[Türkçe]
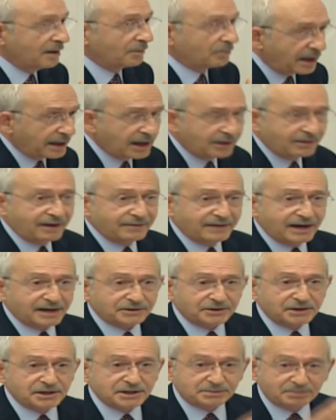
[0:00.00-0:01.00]
Manava
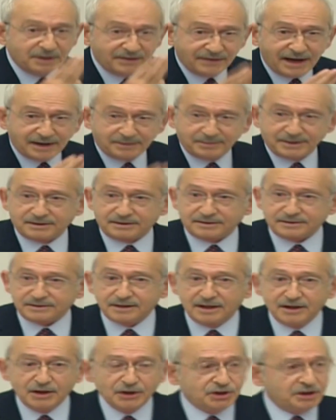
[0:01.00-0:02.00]
verdiniz mi vermediniz.
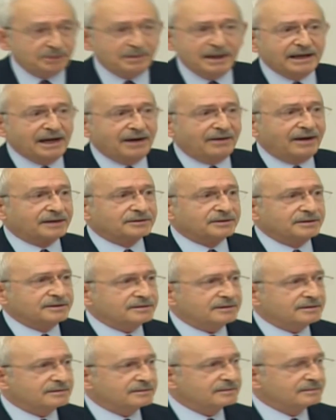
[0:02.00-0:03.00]
Kime ne
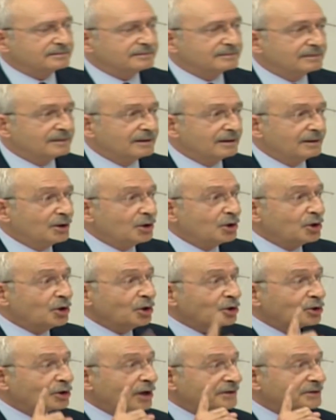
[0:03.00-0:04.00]
verdiniz? 500
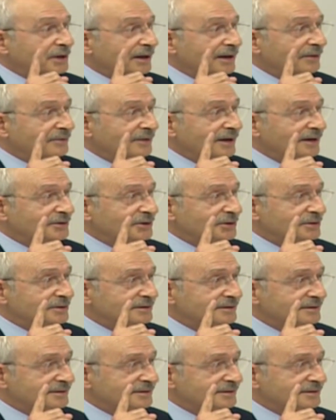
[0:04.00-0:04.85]
milyar. Katar'a verdiniz.